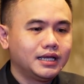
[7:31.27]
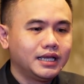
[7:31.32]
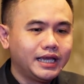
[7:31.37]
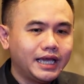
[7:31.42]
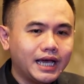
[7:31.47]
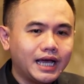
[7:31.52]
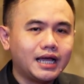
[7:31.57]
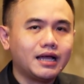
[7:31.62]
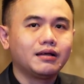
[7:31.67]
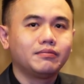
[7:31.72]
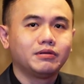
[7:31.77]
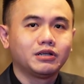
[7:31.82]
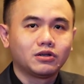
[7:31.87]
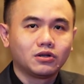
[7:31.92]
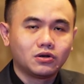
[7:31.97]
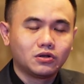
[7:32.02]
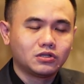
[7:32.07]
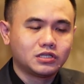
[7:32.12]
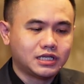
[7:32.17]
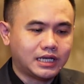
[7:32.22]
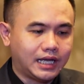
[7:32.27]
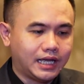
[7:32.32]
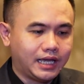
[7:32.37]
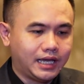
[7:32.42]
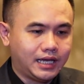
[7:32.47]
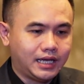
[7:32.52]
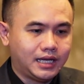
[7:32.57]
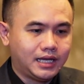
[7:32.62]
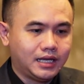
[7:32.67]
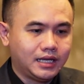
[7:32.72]
yang menurut
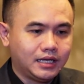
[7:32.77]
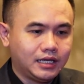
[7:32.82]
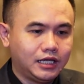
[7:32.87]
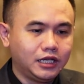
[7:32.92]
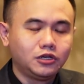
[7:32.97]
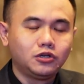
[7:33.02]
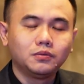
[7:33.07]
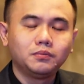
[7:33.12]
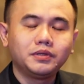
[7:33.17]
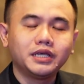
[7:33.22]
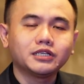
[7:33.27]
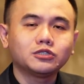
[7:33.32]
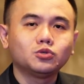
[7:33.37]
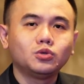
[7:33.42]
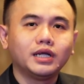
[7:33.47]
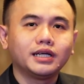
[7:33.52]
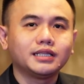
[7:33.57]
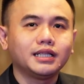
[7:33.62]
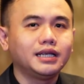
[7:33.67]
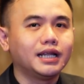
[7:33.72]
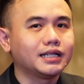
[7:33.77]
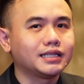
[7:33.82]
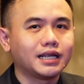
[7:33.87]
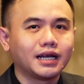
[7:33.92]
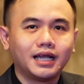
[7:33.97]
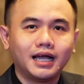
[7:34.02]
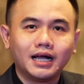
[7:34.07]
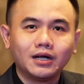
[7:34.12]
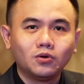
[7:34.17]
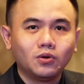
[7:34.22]
saya hidupnya sudah tidak
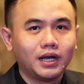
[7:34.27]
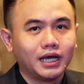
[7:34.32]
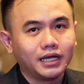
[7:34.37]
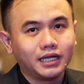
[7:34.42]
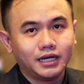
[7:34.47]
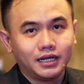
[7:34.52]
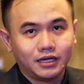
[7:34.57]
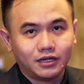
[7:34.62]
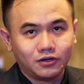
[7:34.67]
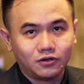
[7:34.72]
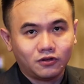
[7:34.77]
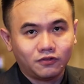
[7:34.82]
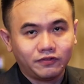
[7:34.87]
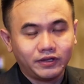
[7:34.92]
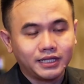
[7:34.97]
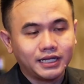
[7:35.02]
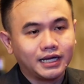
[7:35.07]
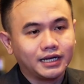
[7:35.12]
terganggu lagi dengan COVID.